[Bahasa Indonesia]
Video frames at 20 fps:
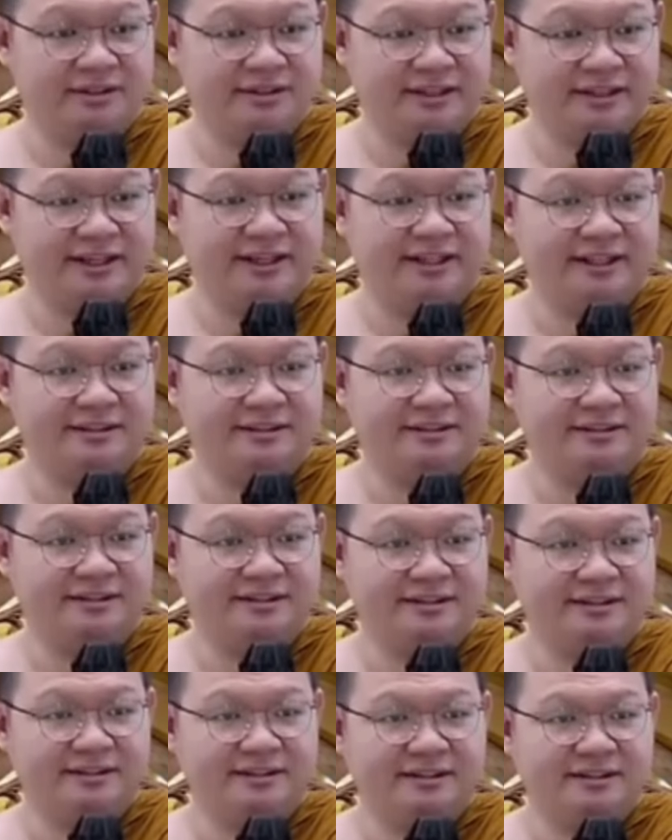ya
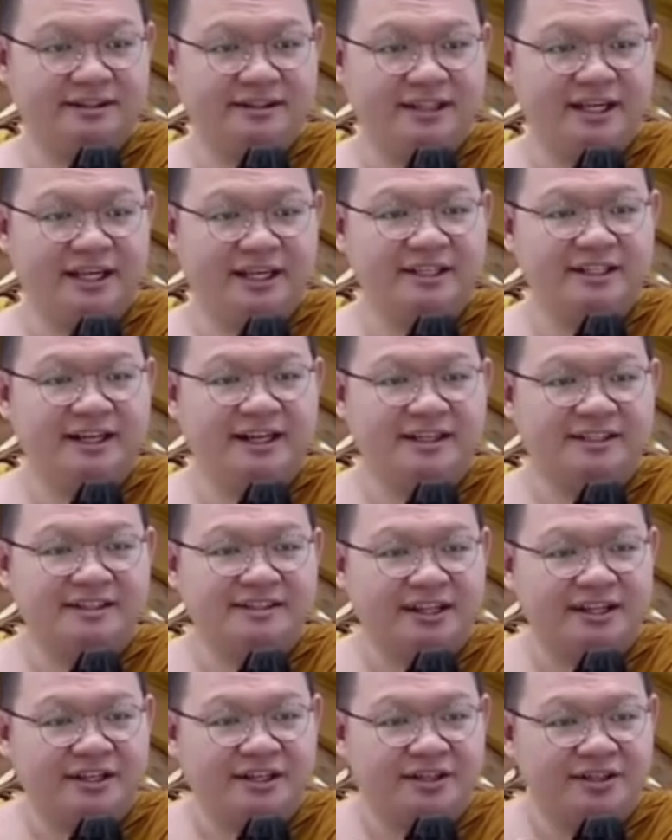ya dengan
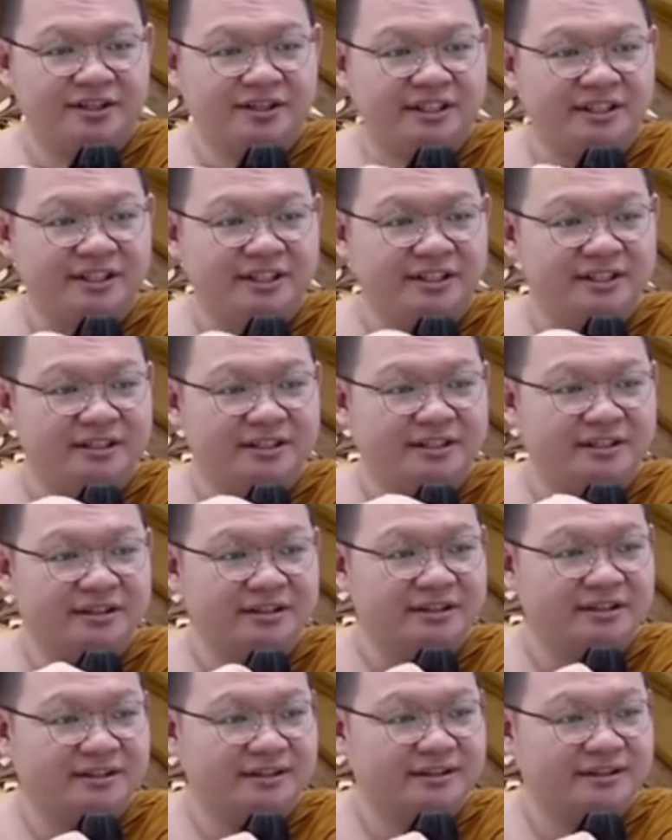sendok
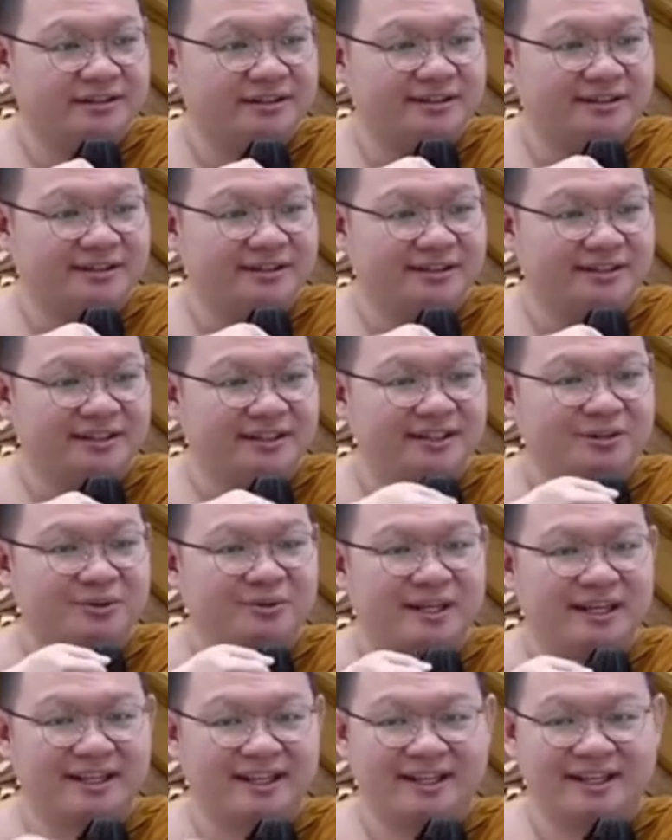
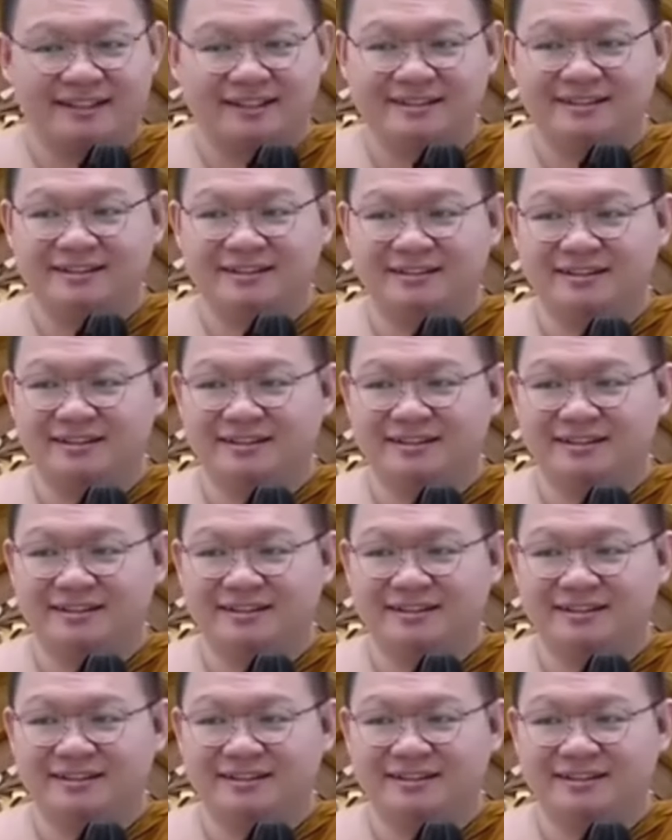dikeluarkan